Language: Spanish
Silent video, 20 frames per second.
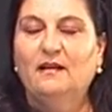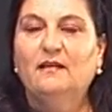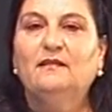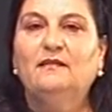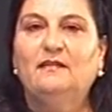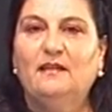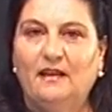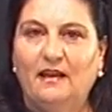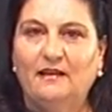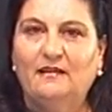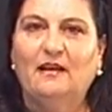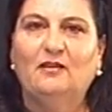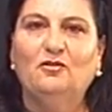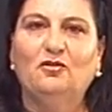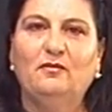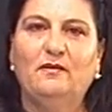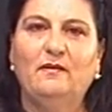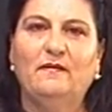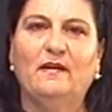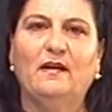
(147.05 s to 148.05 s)
sigue
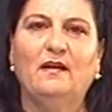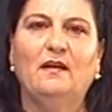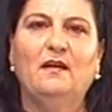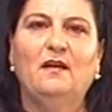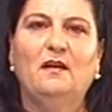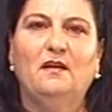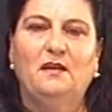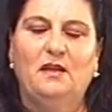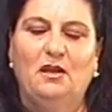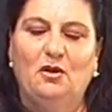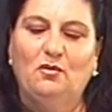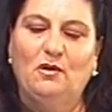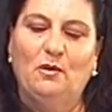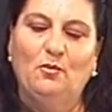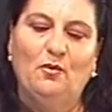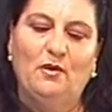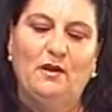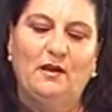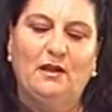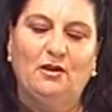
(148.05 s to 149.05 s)
estando viva y es una
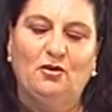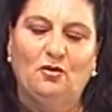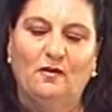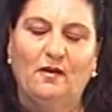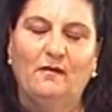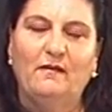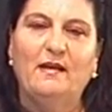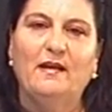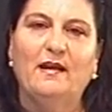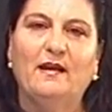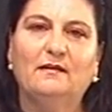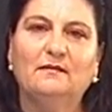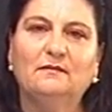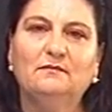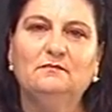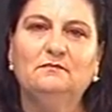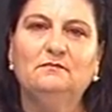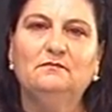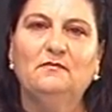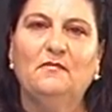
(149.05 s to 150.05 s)
mujer que todavía
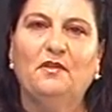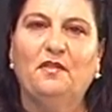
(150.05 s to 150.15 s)
mm,